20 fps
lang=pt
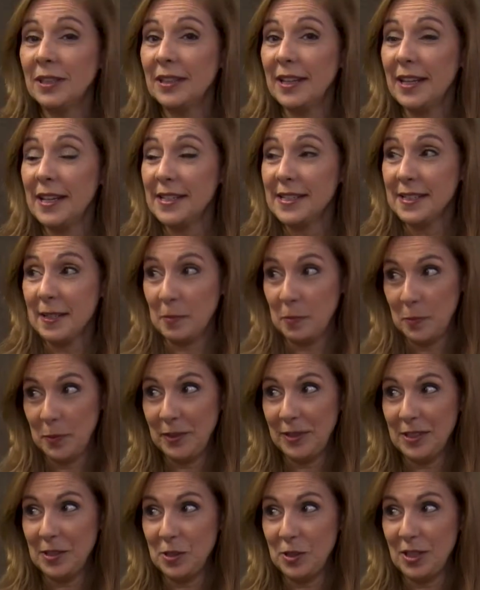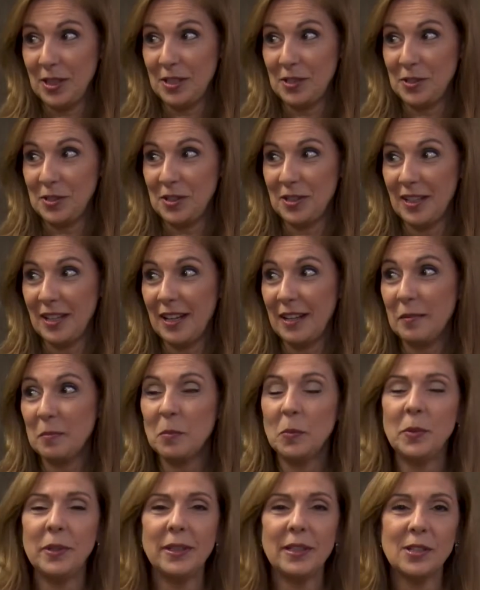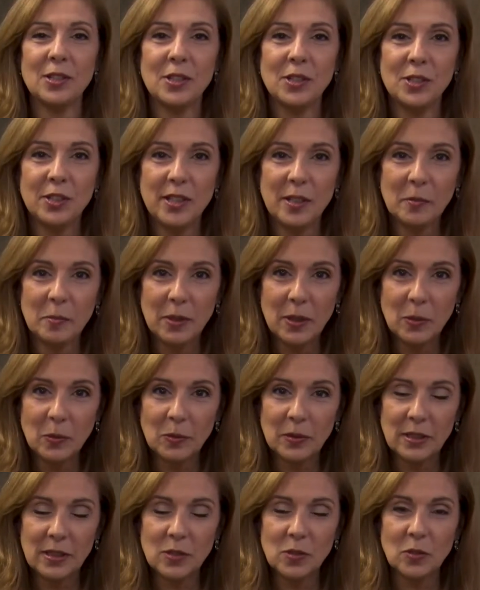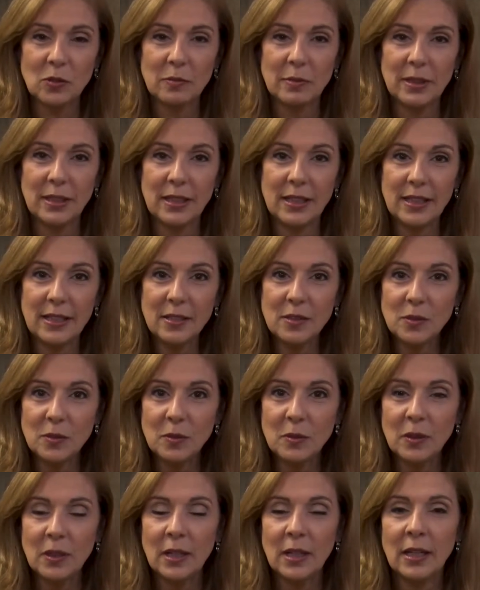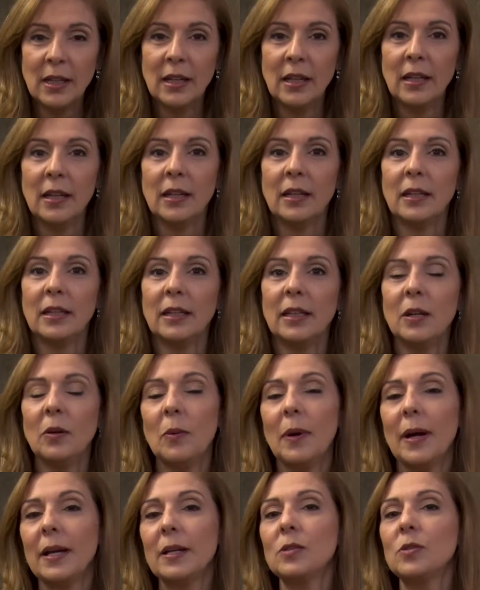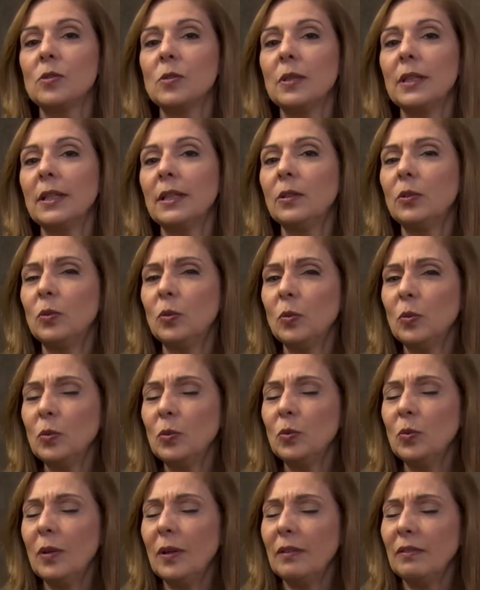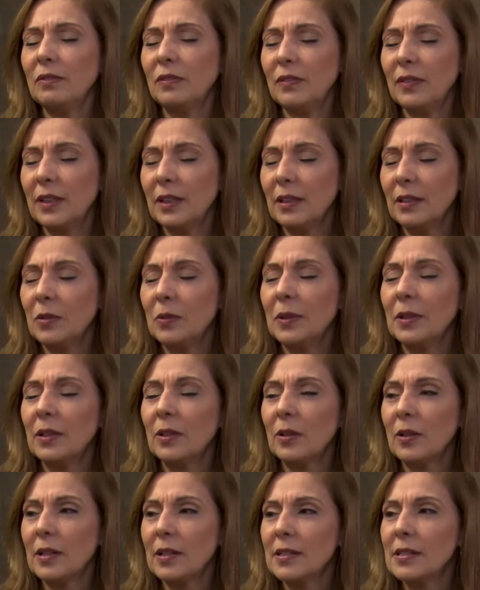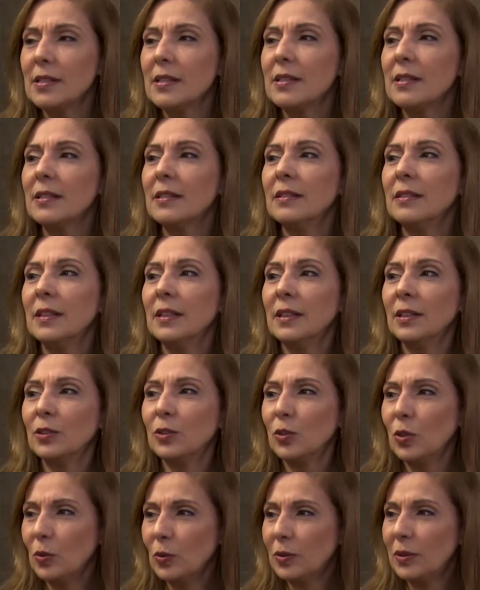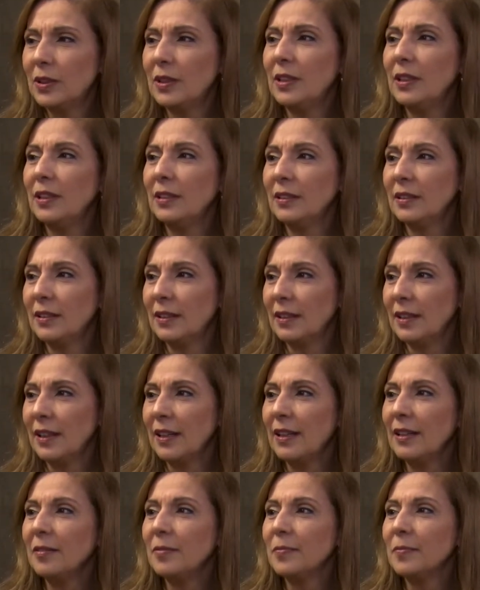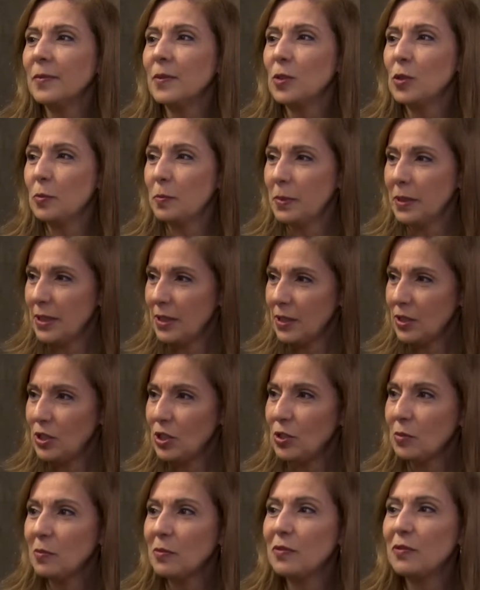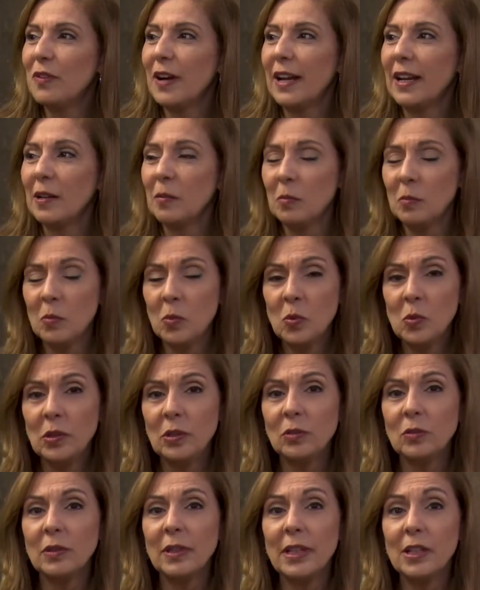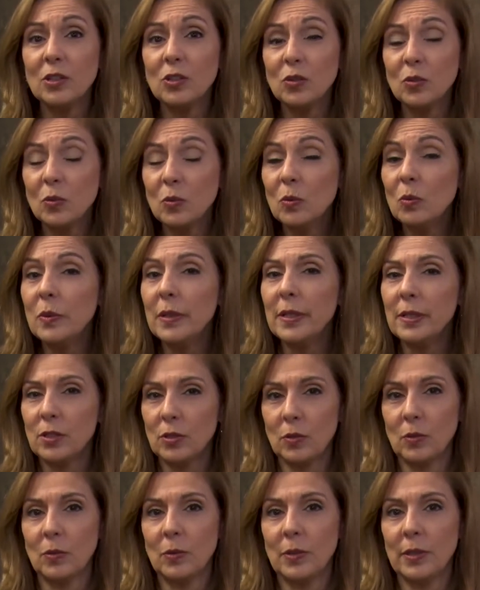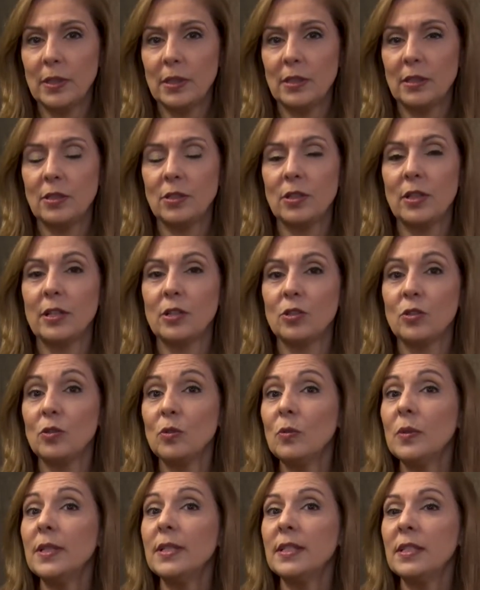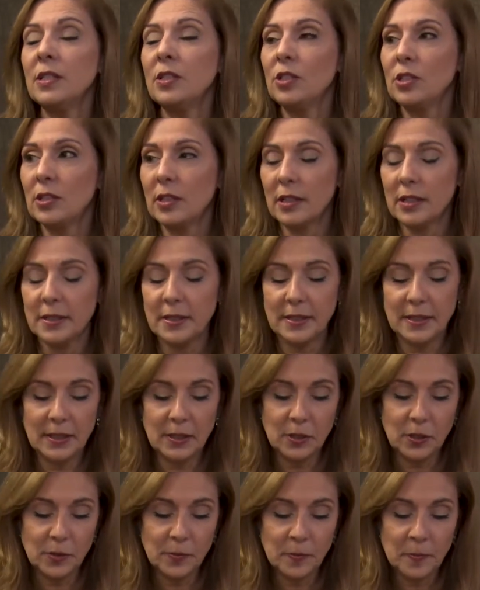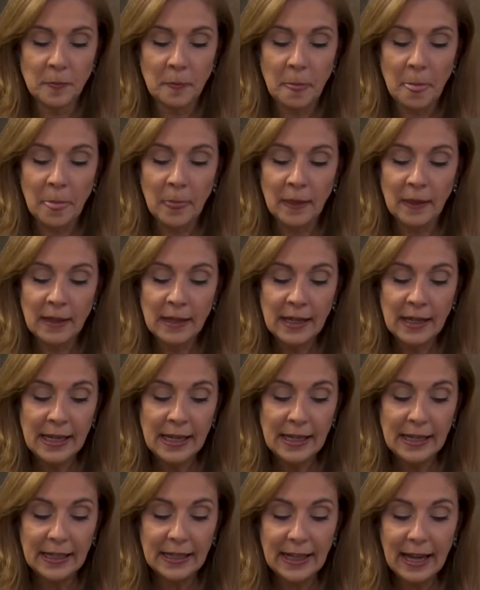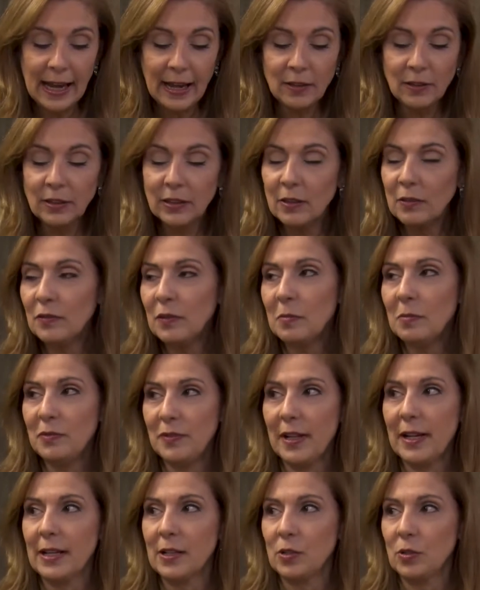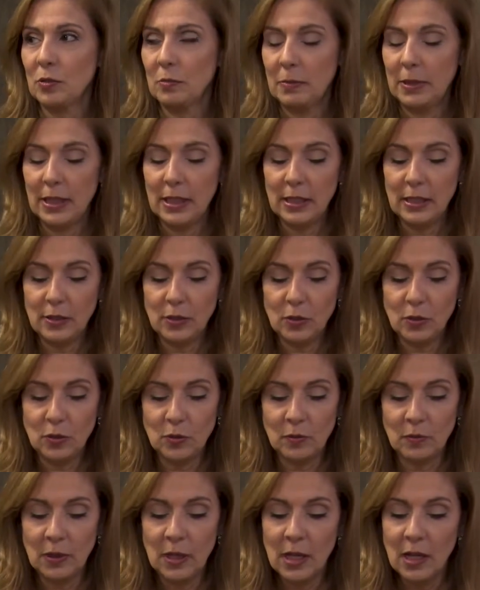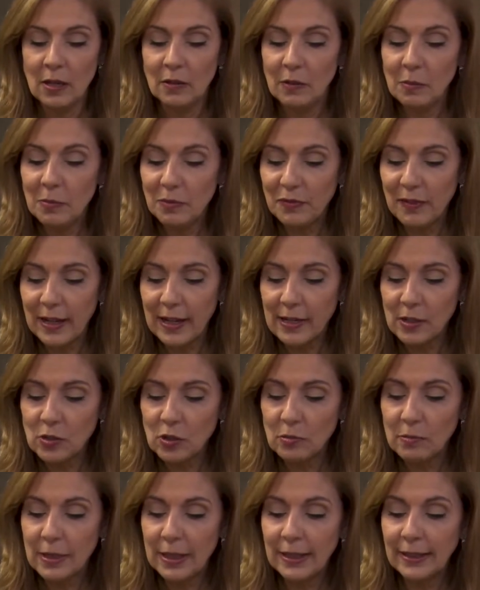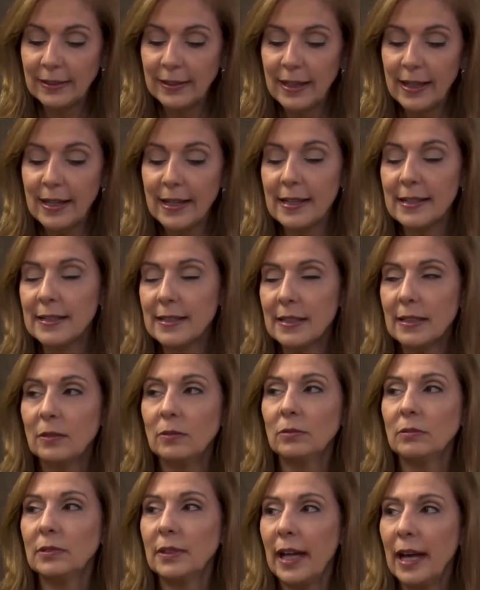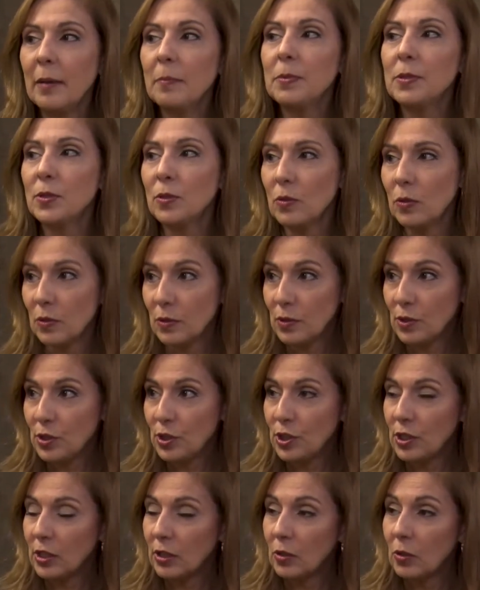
interessa muita gente, né? Muita gente tem perguntas sobre isso e eu acho que tudo a ver com a nossa doutrina, né? O Espiritismo fala muito das duas coisas, das duas instâncias. Sim. Ricardo, então vamos falar sobre isso? Vamos falar sobre a interação da psicologia